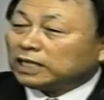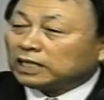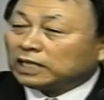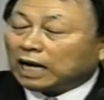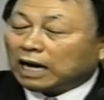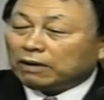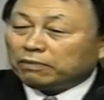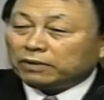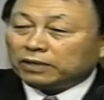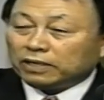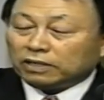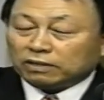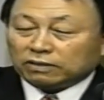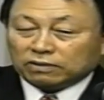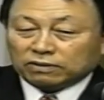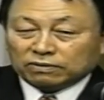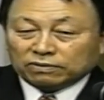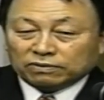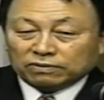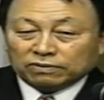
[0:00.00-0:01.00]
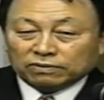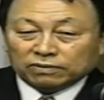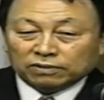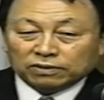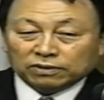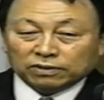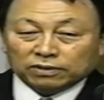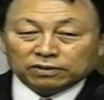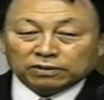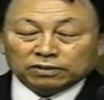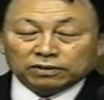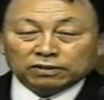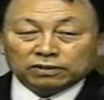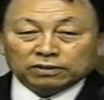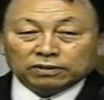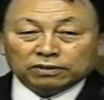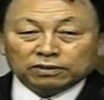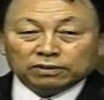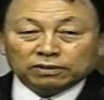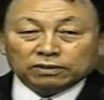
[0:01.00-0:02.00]
横幅写的再大
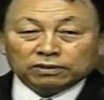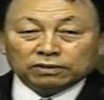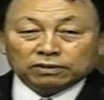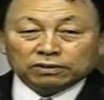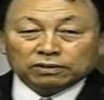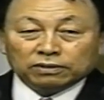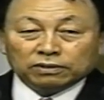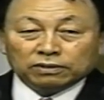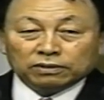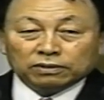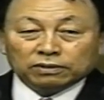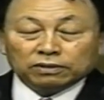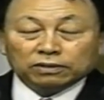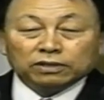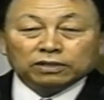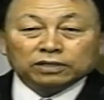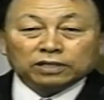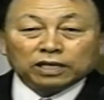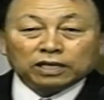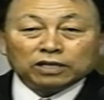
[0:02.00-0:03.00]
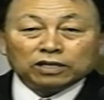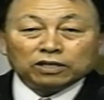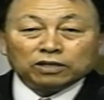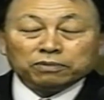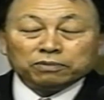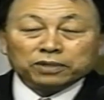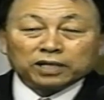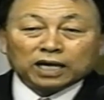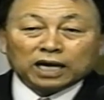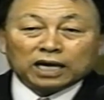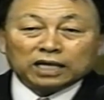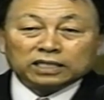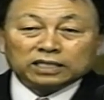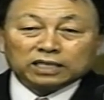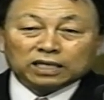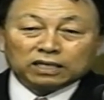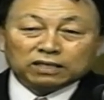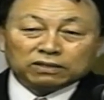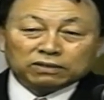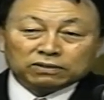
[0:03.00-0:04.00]
也不会映入
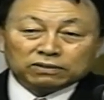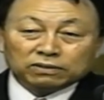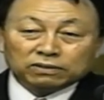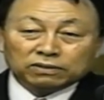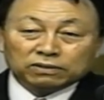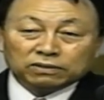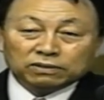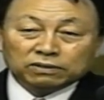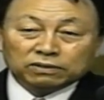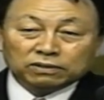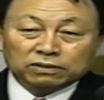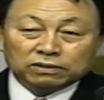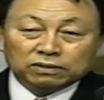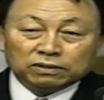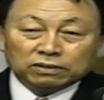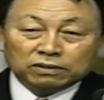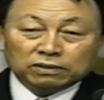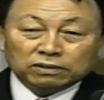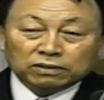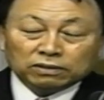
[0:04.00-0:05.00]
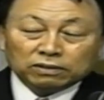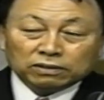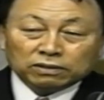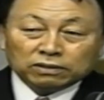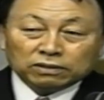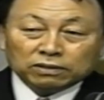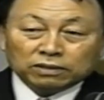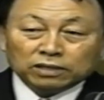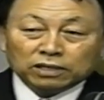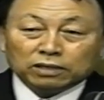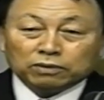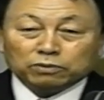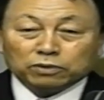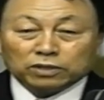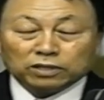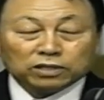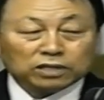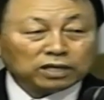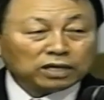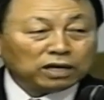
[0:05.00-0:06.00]
到我的眼帘里来。
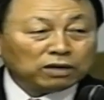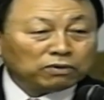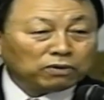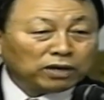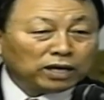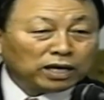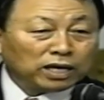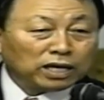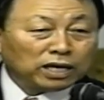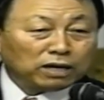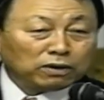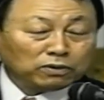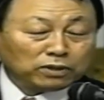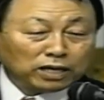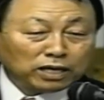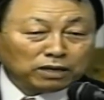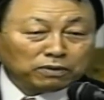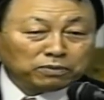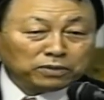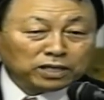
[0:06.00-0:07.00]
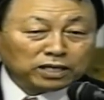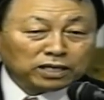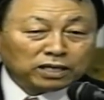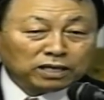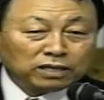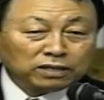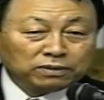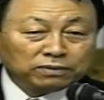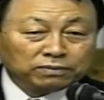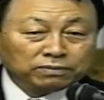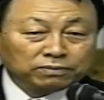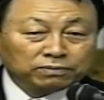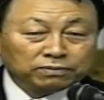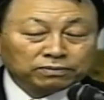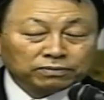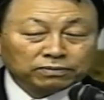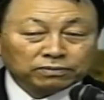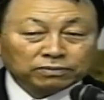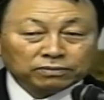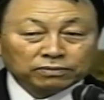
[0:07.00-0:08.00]
我需要读的才会映入到我眼
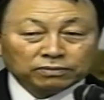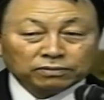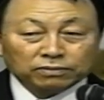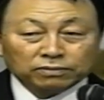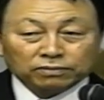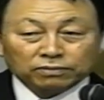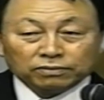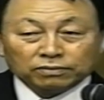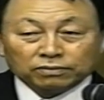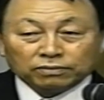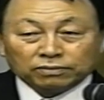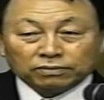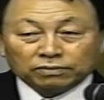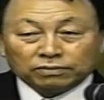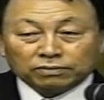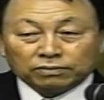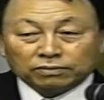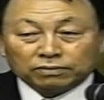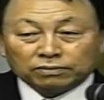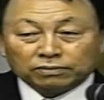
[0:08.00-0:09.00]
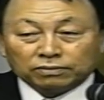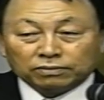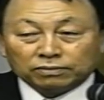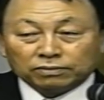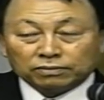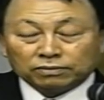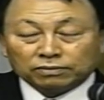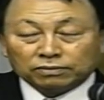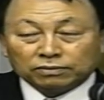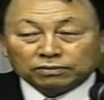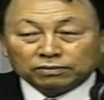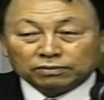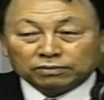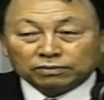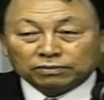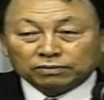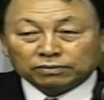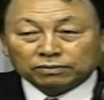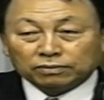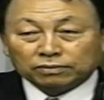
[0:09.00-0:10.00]
帘里来。大家有这样
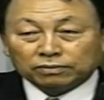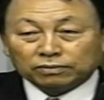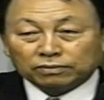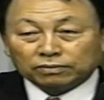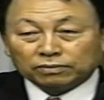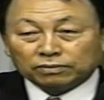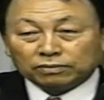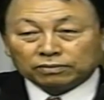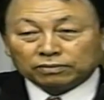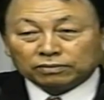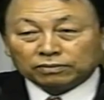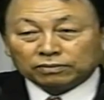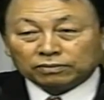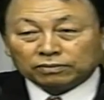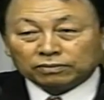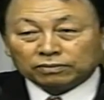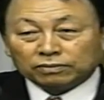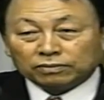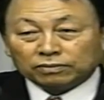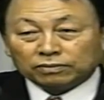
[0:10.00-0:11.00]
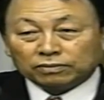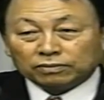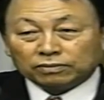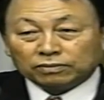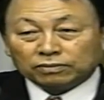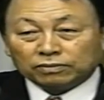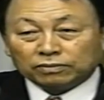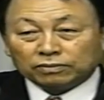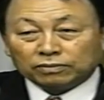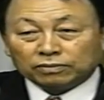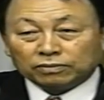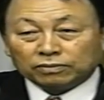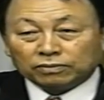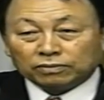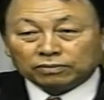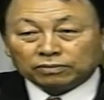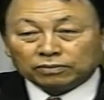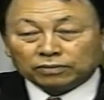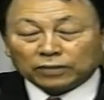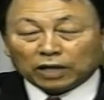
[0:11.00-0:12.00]
回顾自己向主，
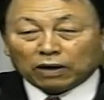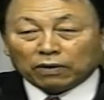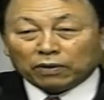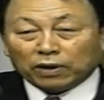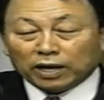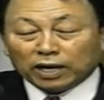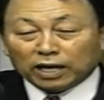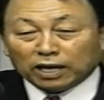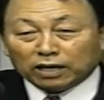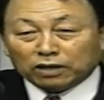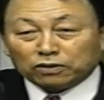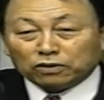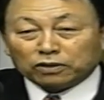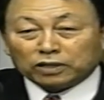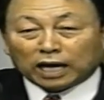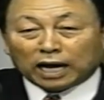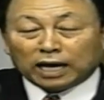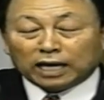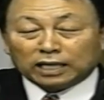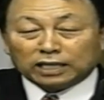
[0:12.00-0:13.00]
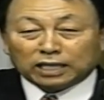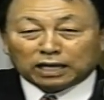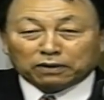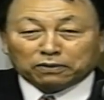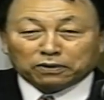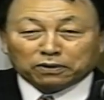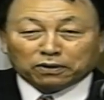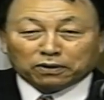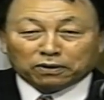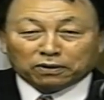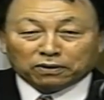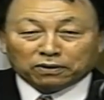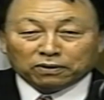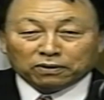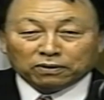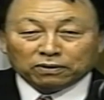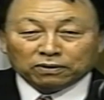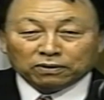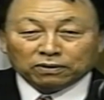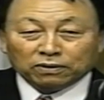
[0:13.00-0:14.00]
在主面前考察我内
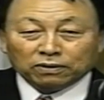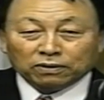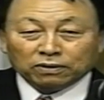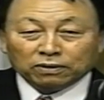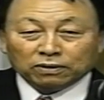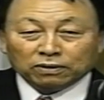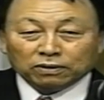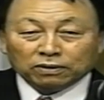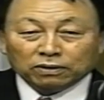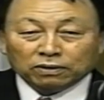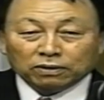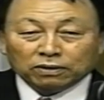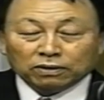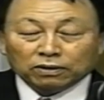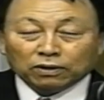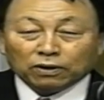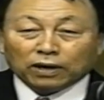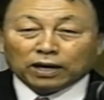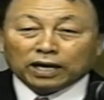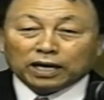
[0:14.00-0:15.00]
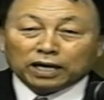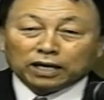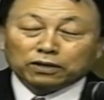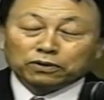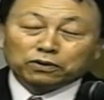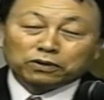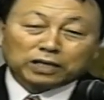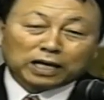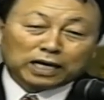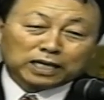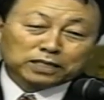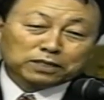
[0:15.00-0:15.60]
心是否拥有这信心吗？